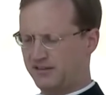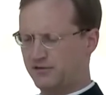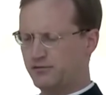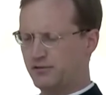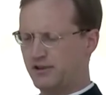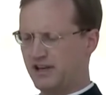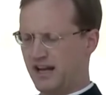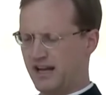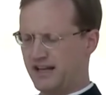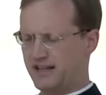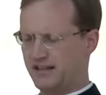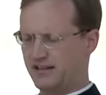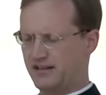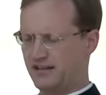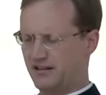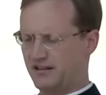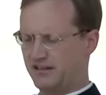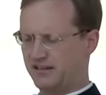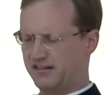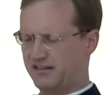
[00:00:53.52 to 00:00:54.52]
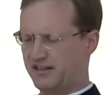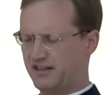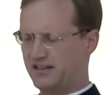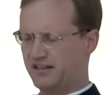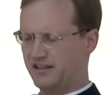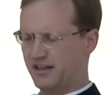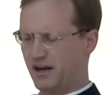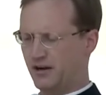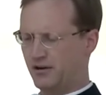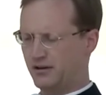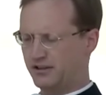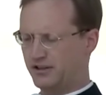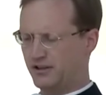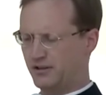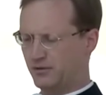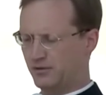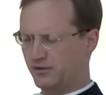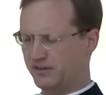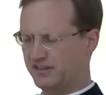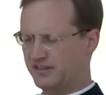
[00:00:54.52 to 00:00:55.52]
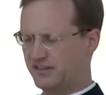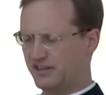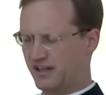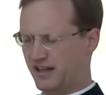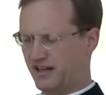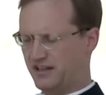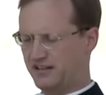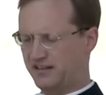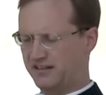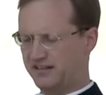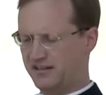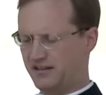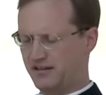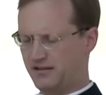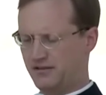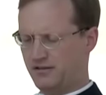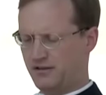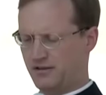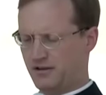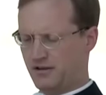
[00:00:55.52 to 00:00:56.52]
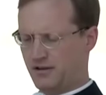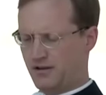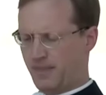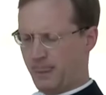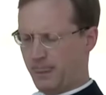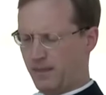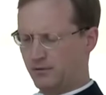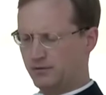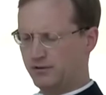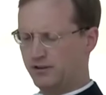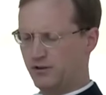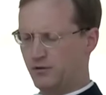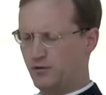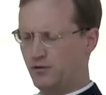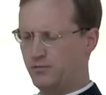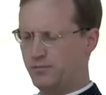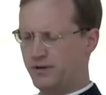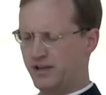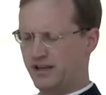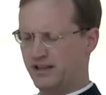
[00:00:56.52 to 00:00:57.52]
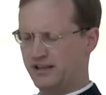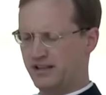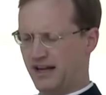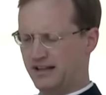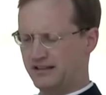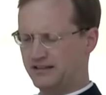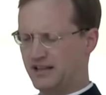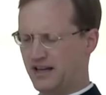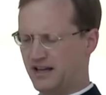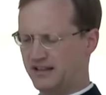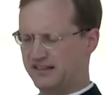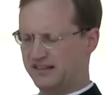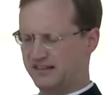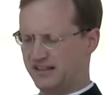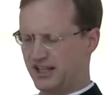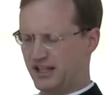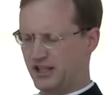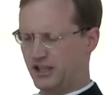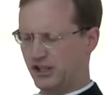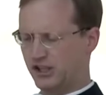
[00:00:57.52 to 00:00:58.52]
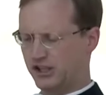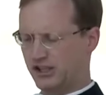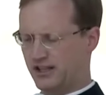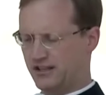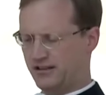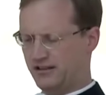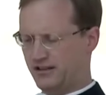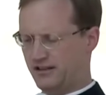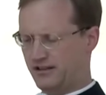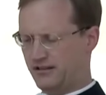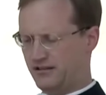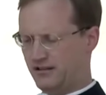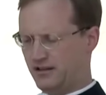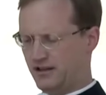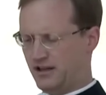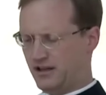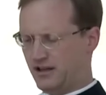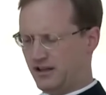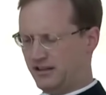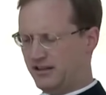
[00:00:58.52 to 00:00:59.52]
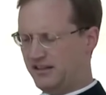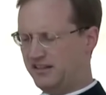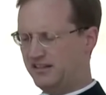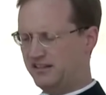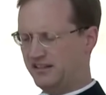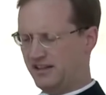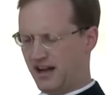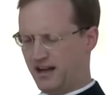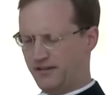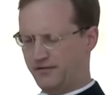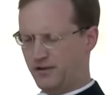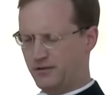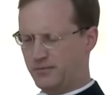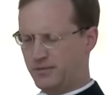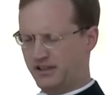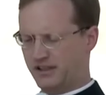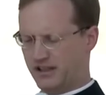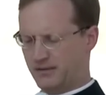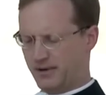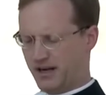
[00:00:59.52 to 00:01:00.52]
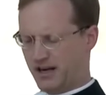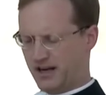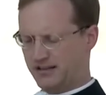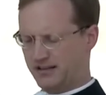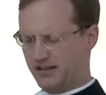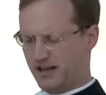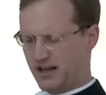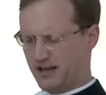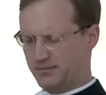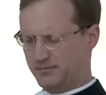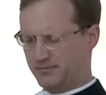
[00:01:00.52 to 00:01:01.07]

Zugleich segnet er auch die Rosenkränze und die übrigen Andachtsgegenstände, die sie dafür mitgebracht